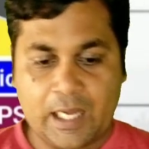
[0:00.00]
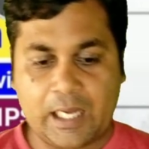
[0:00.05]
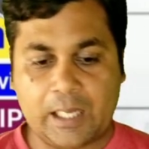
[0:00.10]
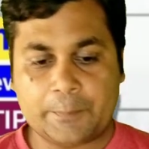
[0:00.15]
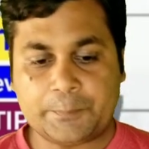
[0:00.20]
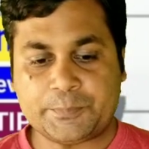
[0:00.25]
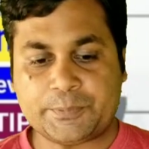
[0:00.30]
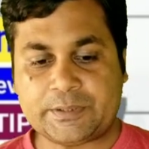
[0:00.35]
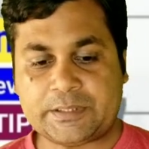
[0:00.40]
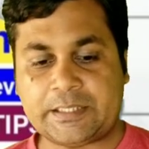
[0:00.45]

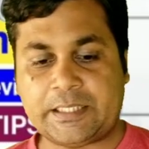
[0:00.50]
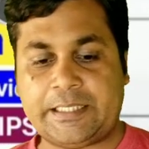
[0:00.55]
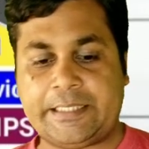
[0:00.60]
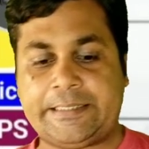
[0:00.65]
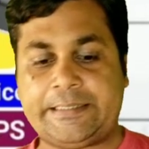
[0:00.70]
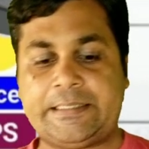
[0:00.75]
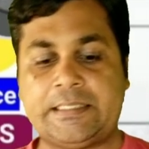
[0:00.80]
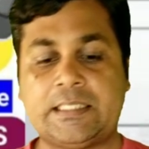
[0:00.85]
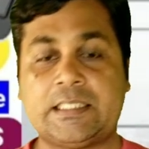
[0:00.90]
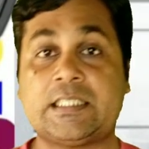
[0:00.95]

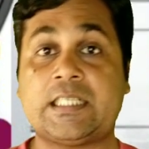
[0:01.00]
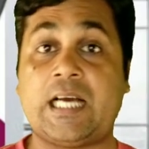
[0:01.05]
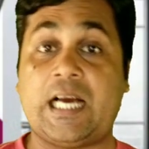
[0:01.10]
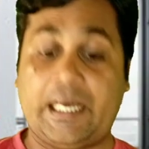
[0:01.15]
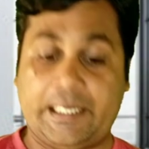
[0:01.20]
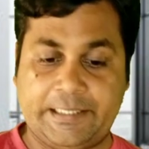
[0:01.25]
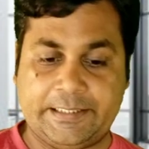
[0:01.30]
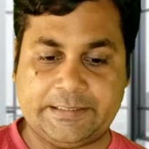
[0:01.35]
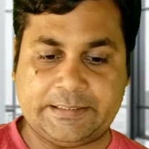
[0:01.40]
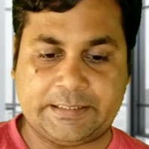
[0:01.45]
अफसद
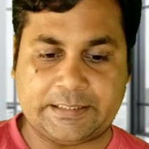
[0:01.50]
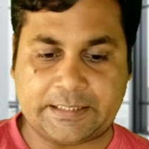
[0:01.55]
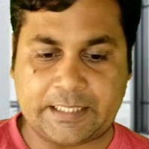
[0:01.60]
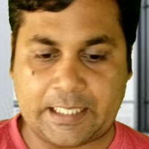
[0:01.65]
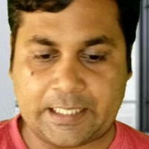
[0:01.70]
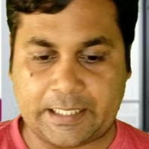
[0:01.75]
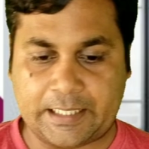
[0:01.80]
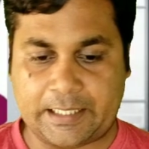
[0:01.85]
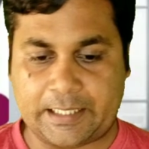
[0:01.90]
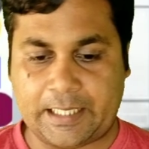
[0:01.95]
खालिद जी का
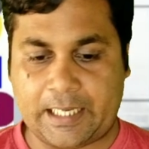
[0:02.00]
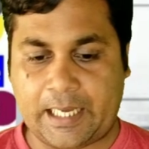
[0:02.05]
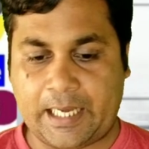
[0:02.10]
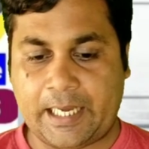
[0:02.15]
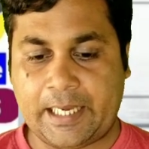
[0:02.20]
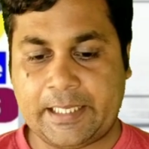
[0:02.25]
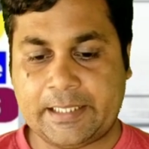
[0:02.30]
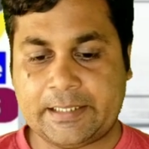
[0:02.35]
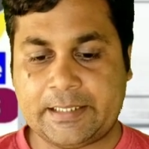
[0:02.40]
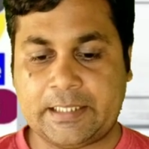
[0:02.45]
कहना
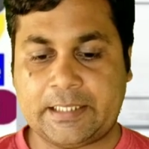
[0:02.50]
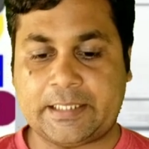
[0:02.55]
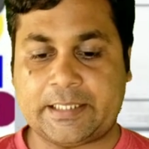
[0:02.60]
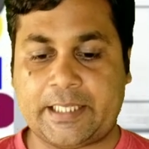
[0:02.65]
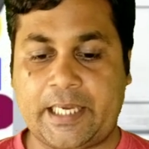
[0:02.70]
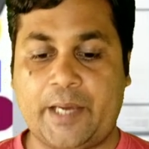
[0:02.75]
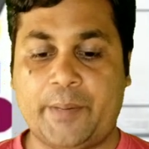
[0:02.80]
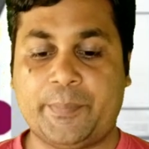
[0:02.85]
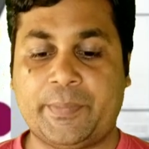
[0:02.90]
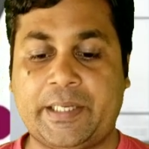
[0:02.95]
है कि
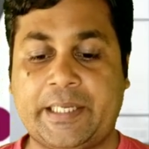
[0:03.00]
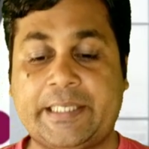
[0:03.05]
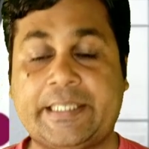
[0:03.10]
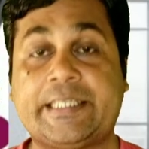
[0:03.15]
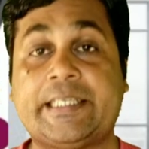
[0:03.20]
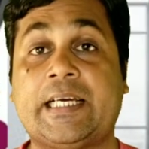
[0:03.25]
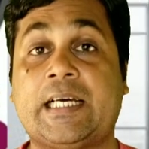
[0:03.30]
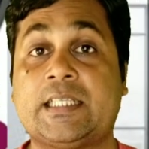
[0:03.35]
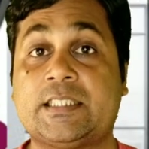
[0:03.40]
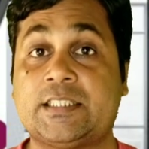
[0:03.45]
कैमरे
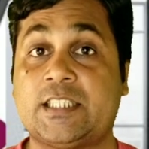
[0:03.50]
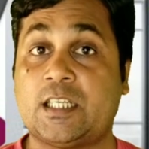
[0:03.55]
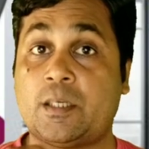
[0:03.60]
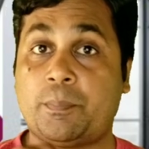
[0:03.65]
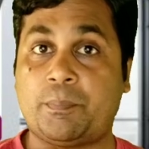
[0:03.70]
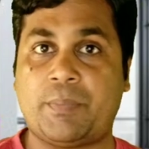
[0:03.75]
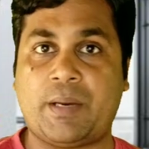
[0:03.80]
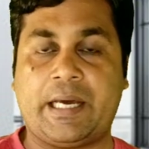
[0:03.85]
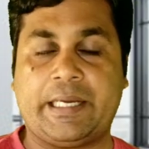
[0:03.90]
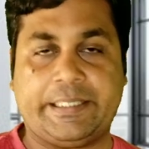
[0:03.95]
के अंदर
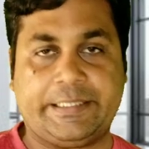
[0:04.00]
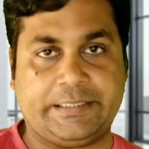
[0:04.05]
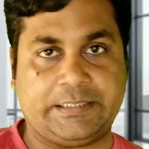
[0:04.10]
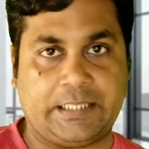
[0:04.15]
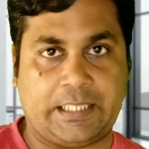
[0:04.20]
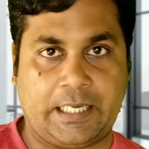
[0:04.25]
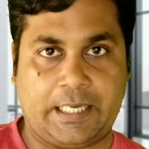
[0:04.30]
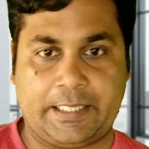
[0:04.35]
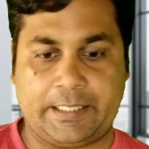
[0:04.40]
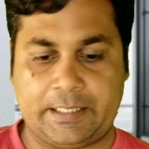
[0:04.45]
पानी
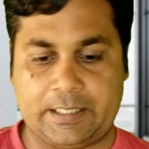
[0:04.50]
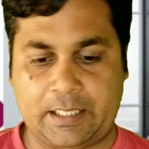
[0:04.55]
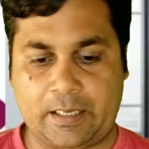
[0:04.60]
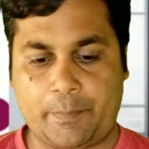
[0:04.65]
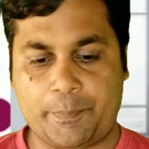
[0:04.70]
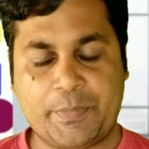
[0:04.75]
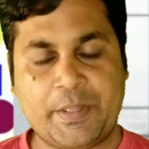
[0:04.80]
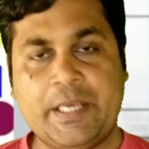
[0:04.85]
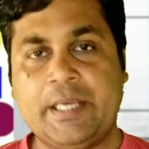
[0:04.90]
चला गया